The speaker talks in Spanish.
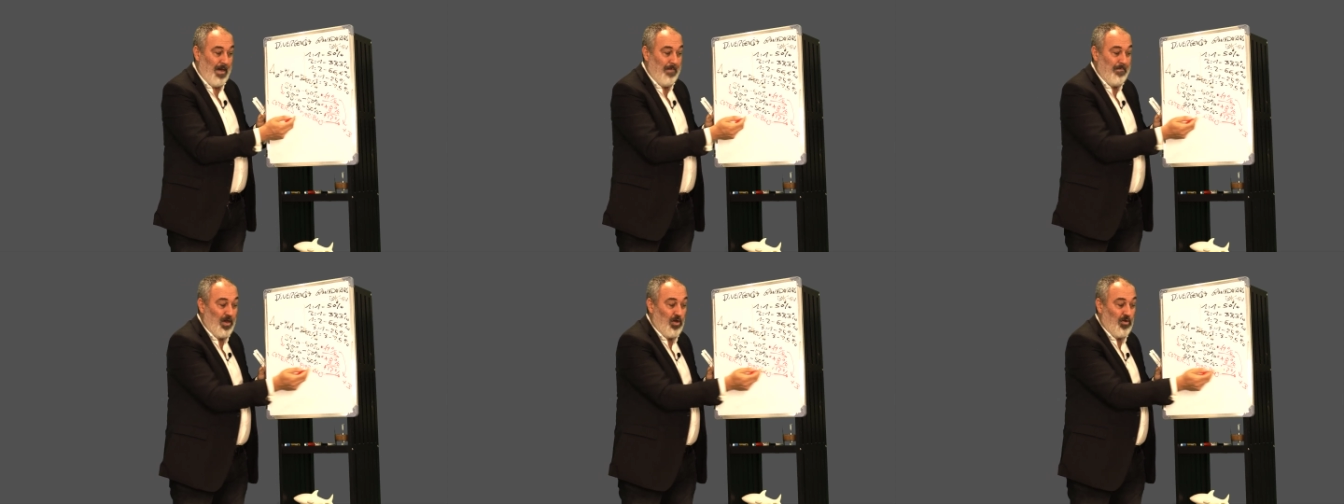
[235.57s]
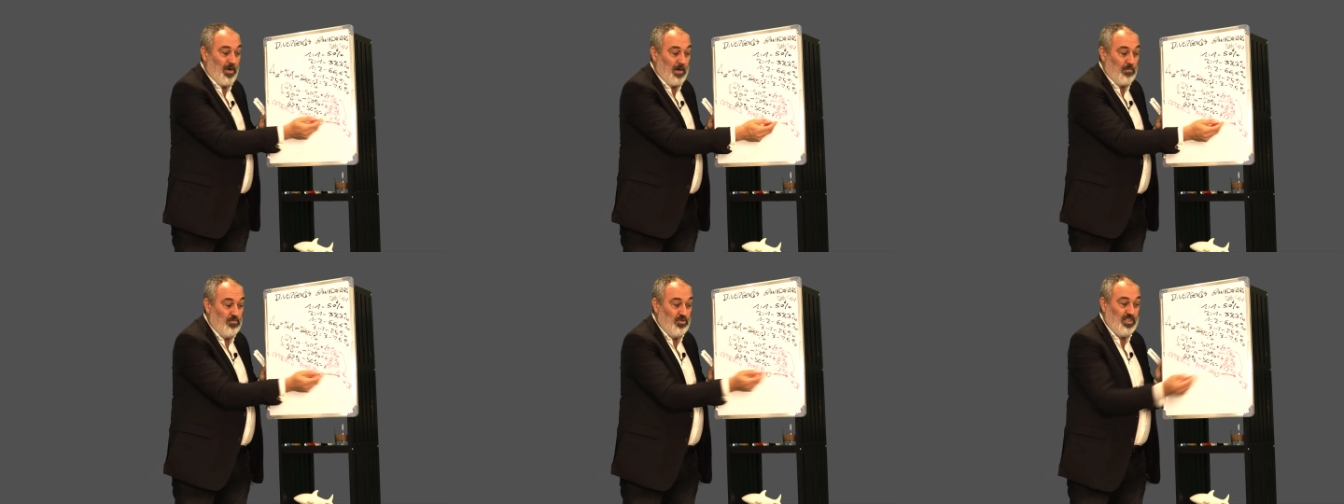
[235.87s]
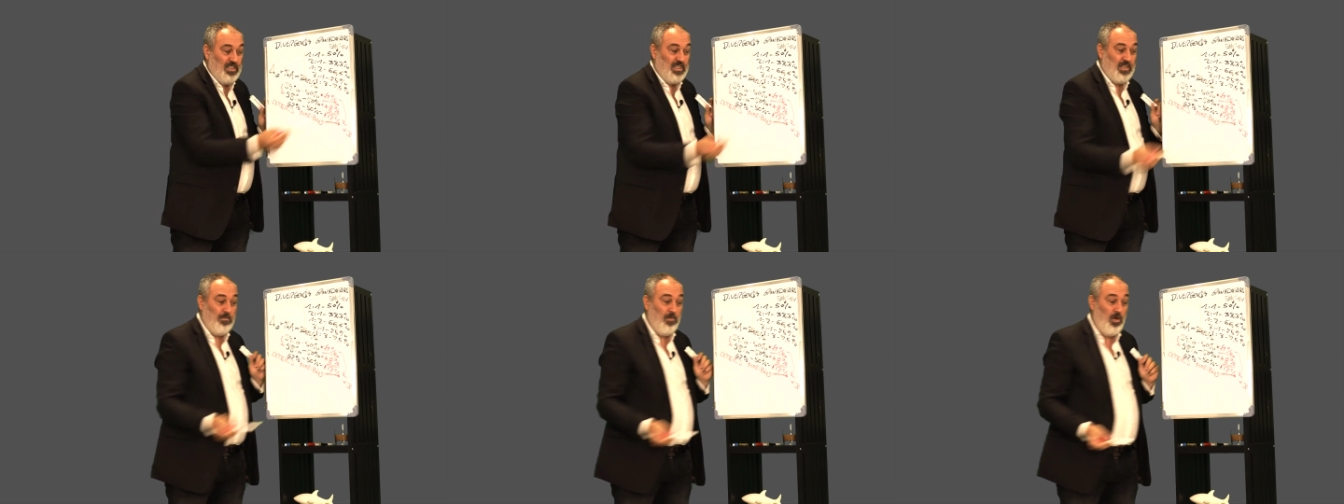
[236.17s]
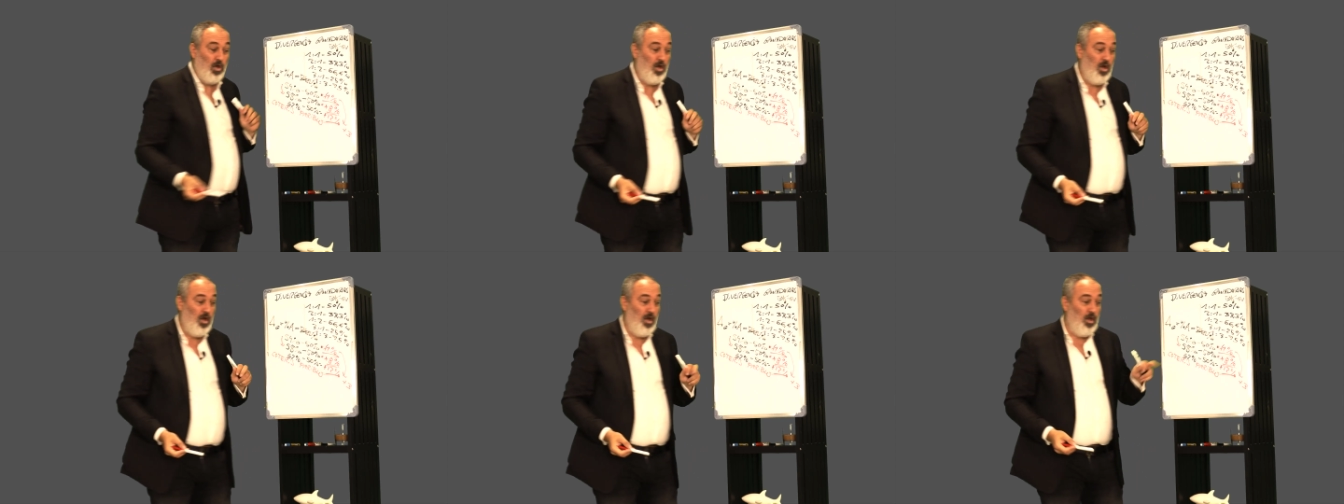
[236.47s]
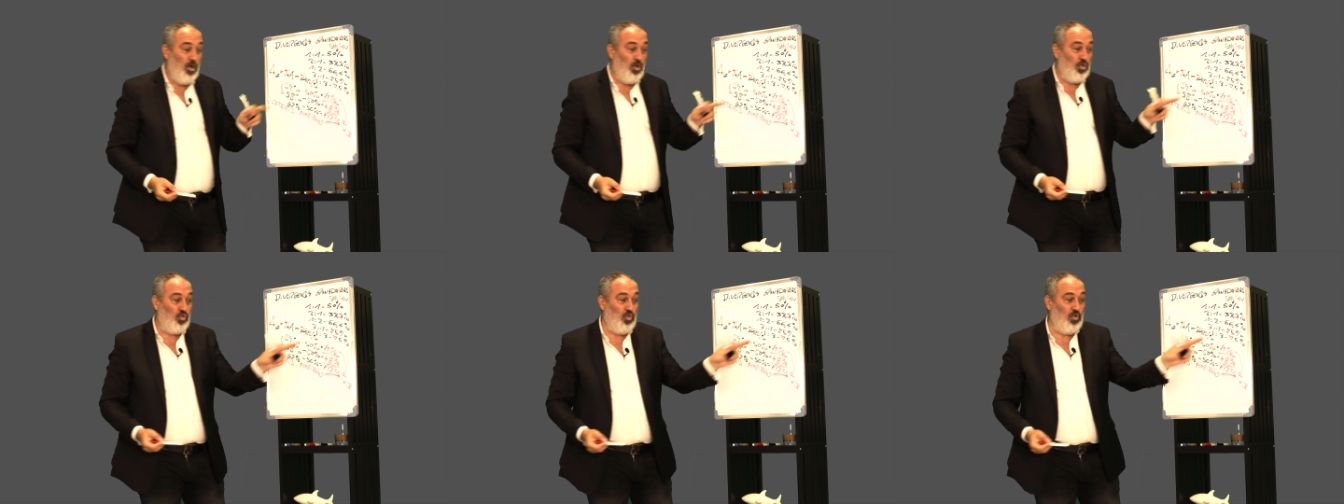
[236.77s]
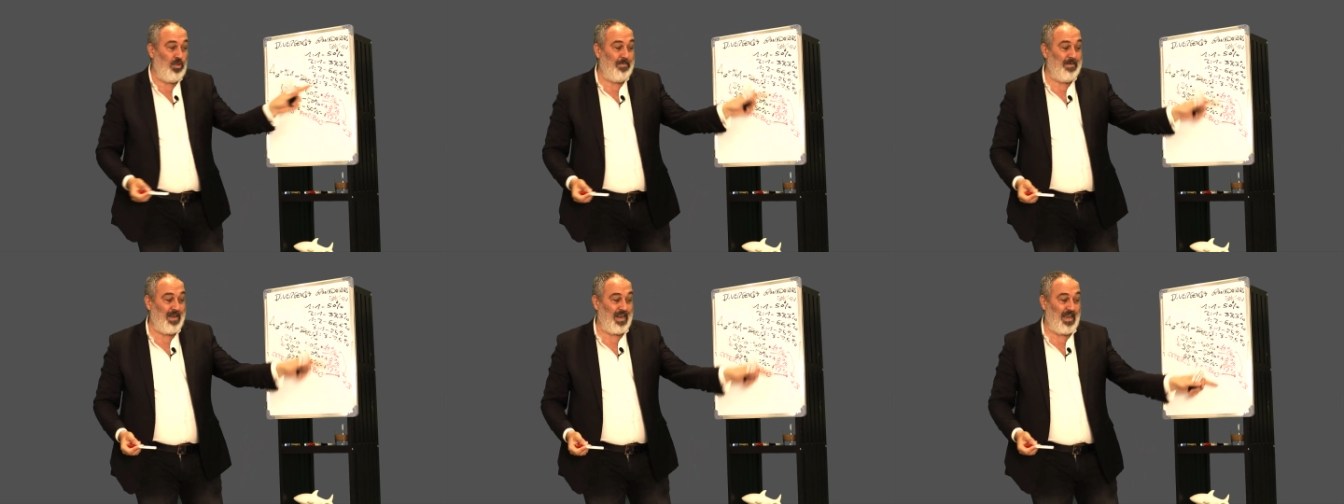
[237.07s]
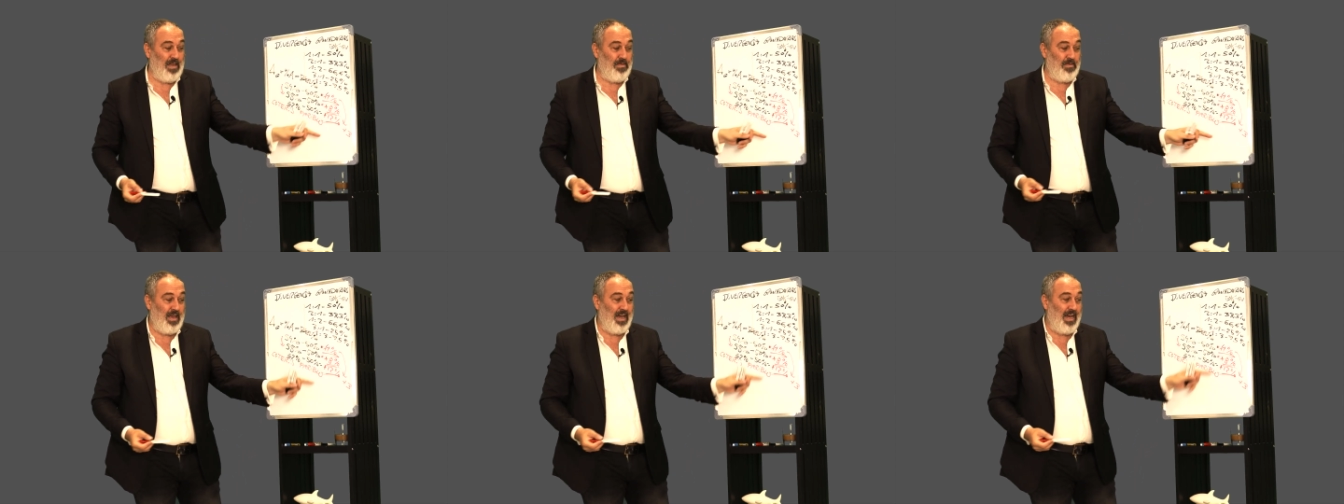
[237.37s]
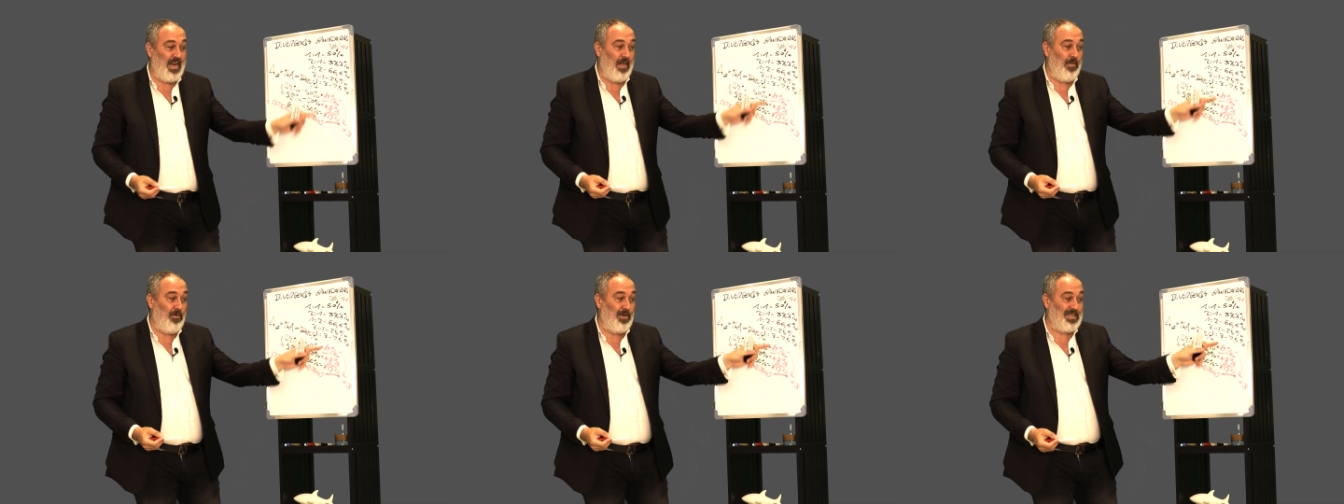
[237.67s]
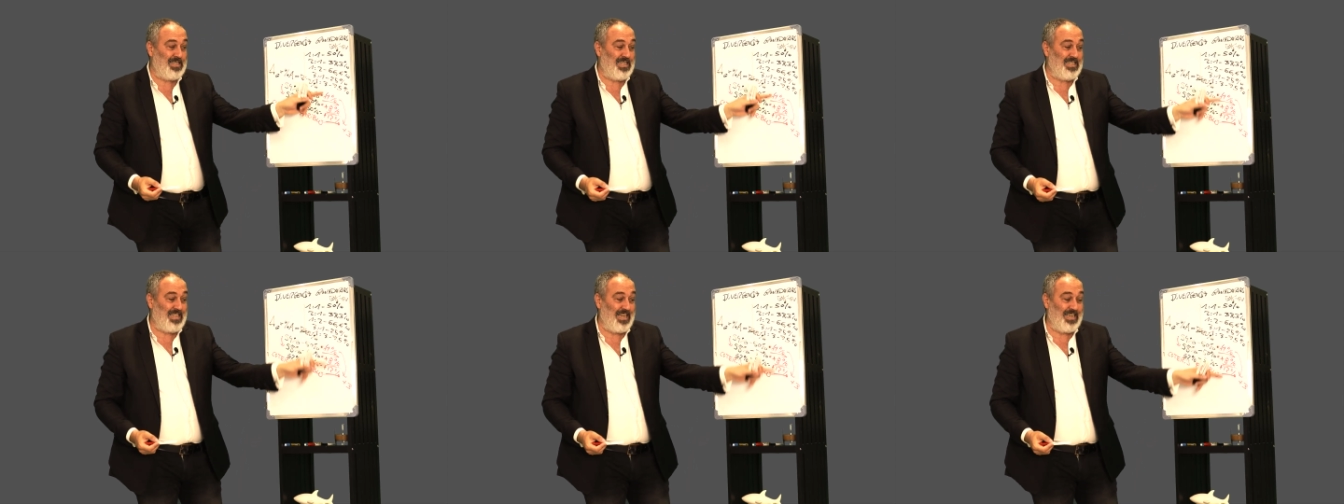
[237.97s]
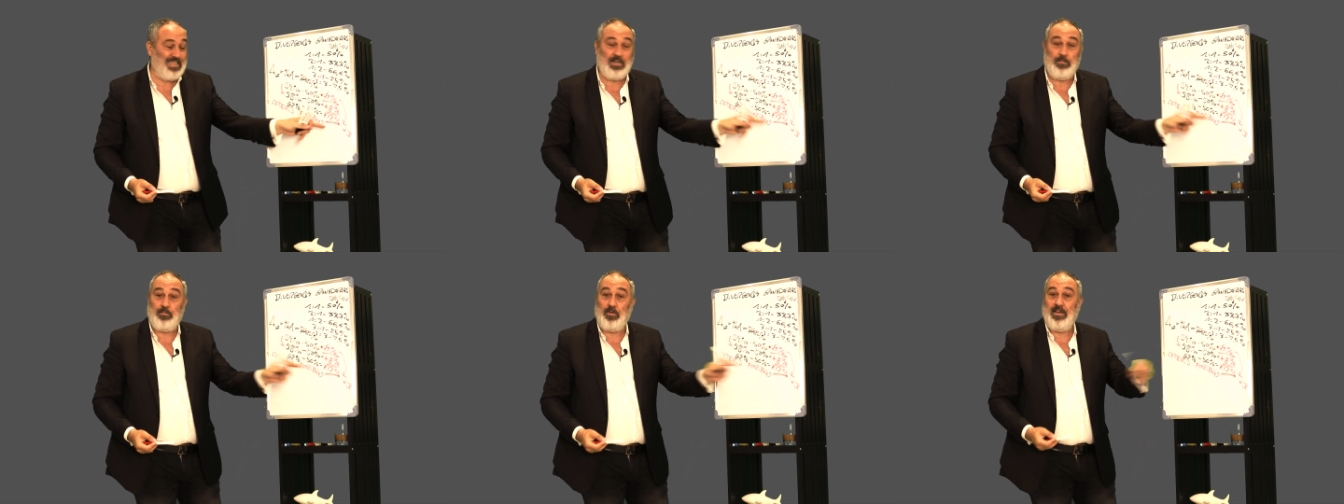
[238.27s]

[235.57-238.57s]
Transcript: va a mejorar muchísimo tu divergencia de ganadoras hasta que se